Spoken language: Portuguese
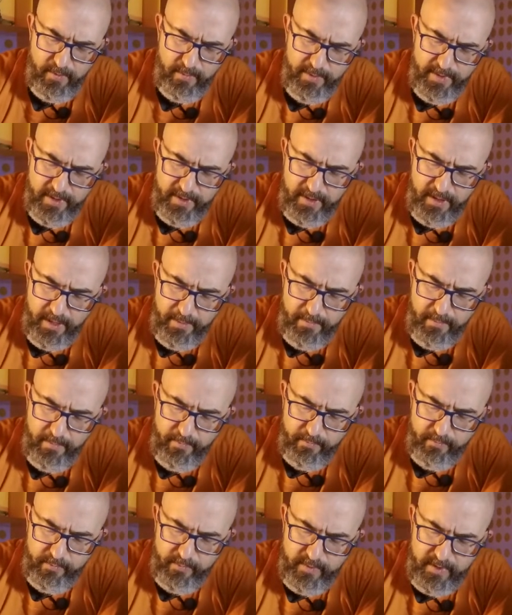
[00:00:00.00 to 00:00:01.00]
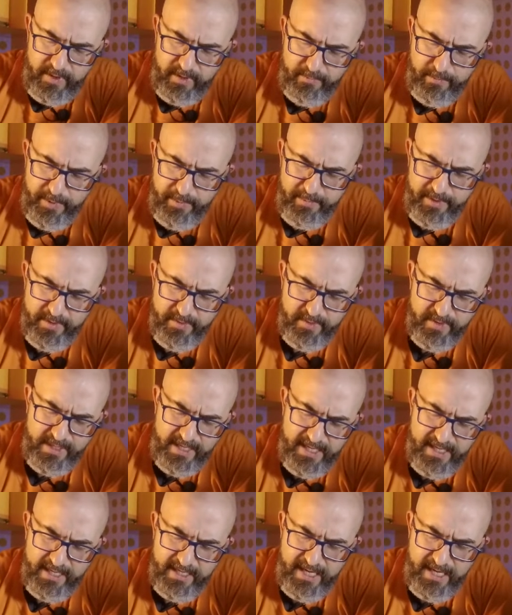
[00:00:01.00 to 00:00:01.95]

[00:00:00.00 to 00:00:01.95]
é tanto para me ajudar